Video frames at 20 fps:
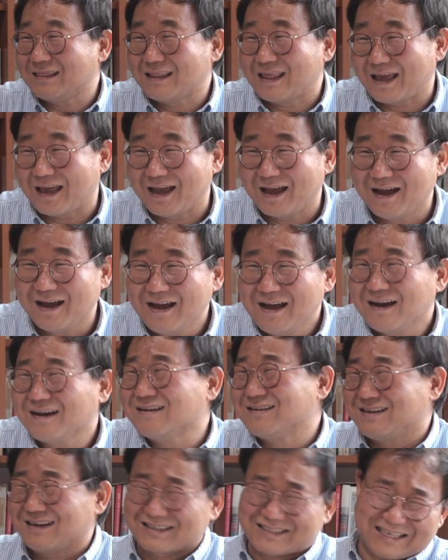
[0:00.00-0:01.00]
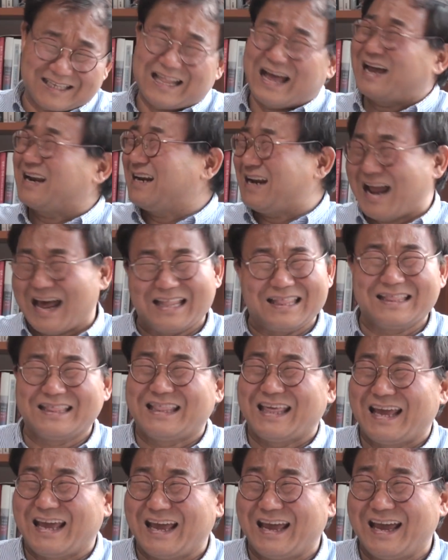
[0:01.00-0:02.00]
안 돼. 역시 나는
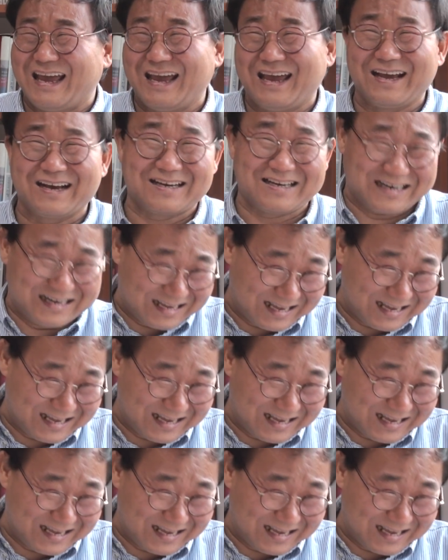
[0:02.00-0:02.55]
안 돼.